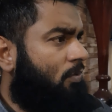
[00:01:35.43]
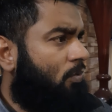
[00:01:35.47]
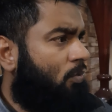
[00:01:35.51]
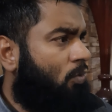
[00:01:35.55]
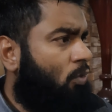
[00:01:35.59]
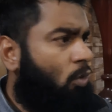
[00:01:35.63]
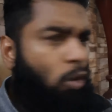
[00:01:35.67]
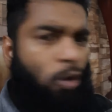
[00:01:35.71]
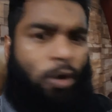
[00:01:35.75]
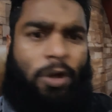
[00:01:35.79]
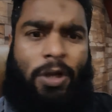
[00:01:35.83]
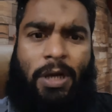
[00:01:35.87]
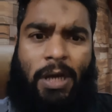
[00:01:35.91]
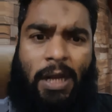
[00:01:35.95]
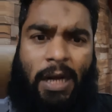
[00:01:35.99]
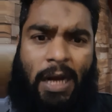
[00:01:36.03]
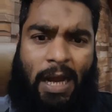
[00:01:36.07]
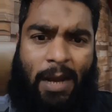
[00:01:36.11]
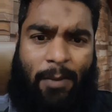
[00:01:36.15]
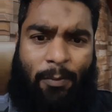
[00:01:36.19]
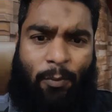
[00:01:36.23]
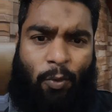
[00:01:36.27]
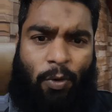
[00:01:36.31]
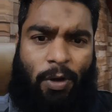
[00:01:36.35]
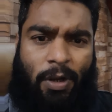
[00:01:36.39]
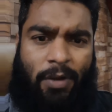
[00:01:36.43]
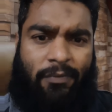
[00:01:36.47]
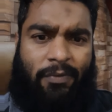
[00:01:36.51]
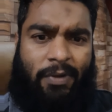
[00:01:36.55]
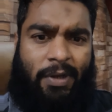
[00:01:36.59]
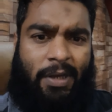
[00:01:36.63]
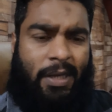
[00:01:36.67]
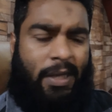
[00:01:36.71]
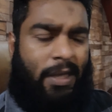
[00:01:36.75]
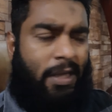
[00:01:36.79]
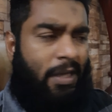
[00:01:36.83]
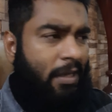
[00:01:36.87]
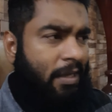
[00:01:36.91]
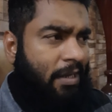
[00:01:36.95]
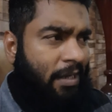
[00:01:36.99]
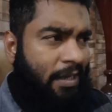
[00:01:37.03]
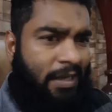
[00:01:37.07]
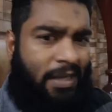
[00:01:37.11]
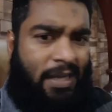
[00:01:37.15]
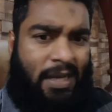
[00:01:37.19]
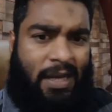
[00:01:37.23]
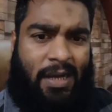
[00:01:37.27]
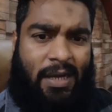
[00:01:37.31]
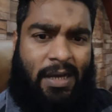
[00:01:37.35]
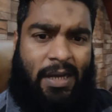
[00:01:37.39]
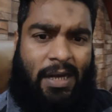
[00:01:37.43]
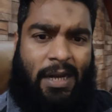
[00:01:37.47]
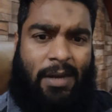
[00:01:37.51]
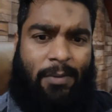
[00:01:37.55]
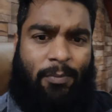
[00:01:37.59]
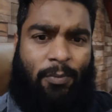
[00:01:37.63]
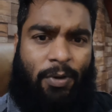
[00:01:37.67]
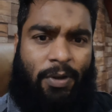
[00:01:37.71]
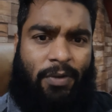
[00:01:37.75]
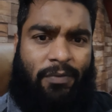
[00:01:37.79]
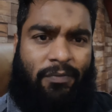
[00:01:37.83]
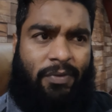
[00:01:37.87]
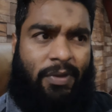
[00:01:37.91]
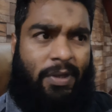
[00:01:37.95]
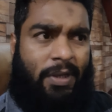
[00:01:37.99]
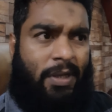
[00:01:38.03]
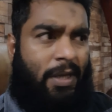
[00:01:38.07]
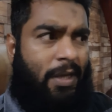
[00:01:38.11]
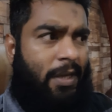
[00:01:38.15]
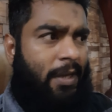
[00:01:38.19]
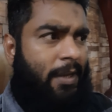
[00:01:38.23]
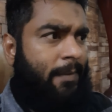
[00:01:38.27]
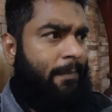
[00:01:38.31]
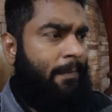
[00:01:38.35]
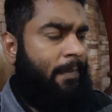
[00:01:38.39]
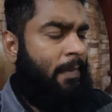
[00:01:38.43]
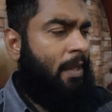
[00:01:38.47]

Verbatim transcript: रोड ख़राब हुए हुए हैं गलियां ख़राब हुई हुई हैं